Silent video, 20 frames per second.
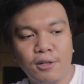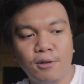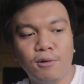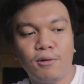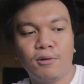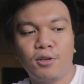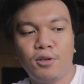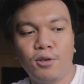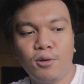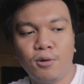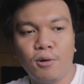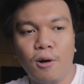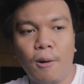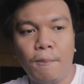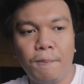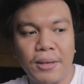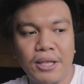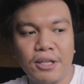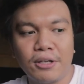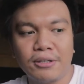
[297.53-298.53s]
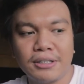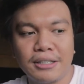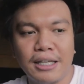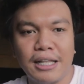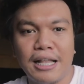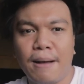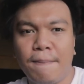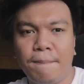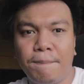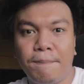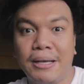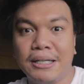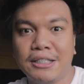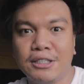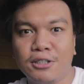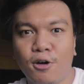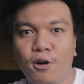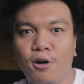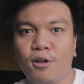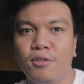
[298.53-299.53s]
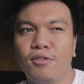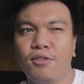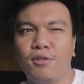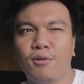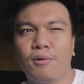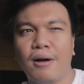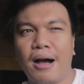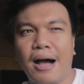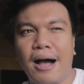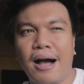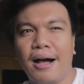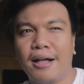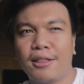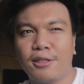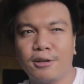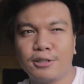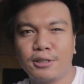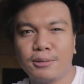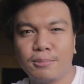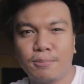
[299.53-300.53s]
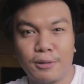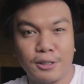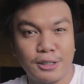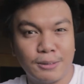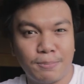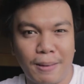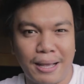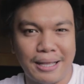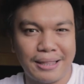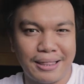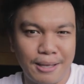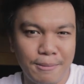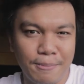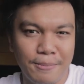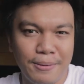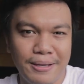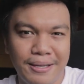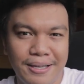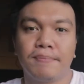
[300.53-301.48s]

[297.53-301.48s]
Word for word: look yung opinions nila based on yung other's perspective.